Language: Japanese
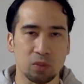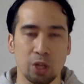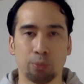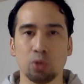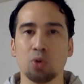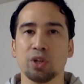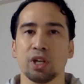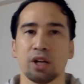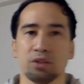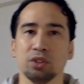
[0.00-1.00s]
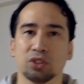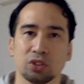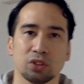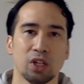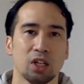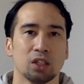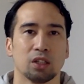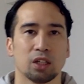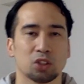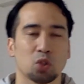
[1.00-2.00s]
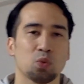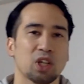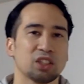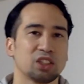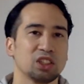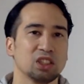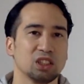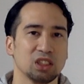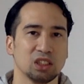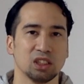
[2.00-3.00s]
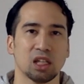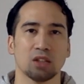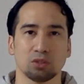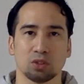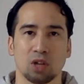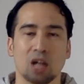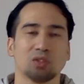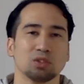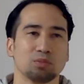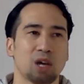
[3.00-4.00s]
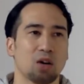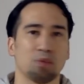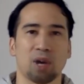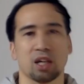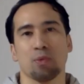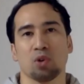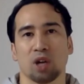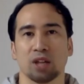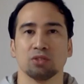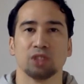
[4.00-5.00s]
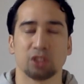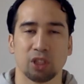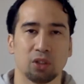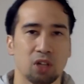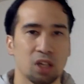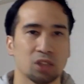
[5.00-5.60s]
でブロリーが唯一、えー、友達になるある、まあ、化け物がいるんですけど、